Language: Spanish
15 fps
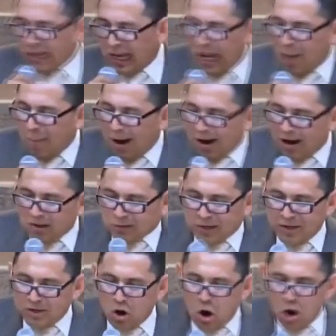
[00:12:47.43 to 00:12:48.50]
Puedes alabar
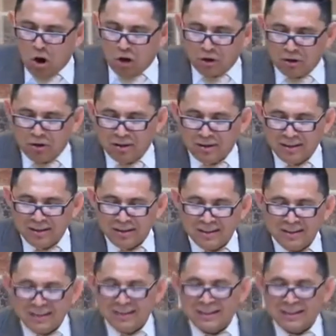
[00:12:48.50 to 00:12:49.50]
al Señor.